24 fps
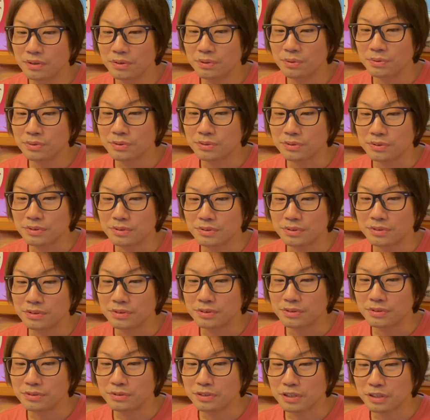よく
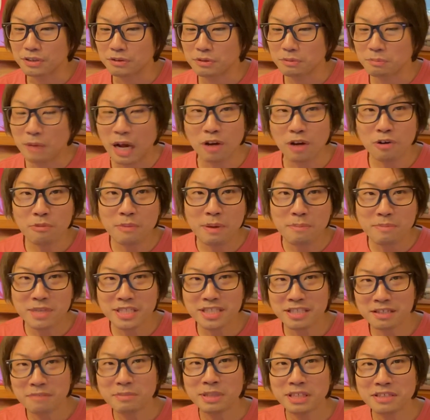言うんだけど、ハロメンめっ
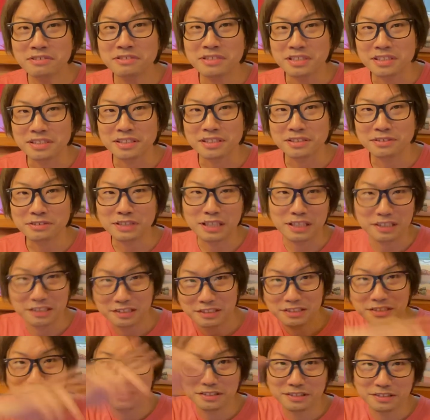ちゃハマってるじゃないですか、菅井。
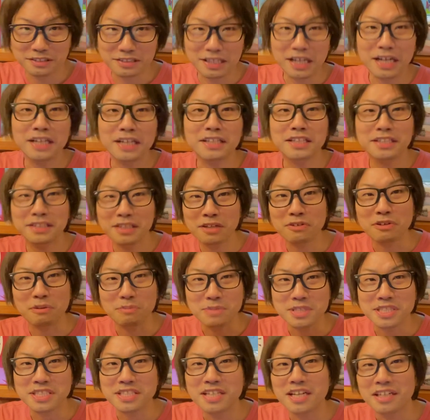世界的なのか
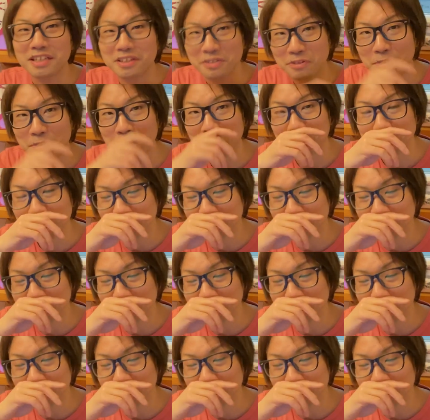もしんないけど、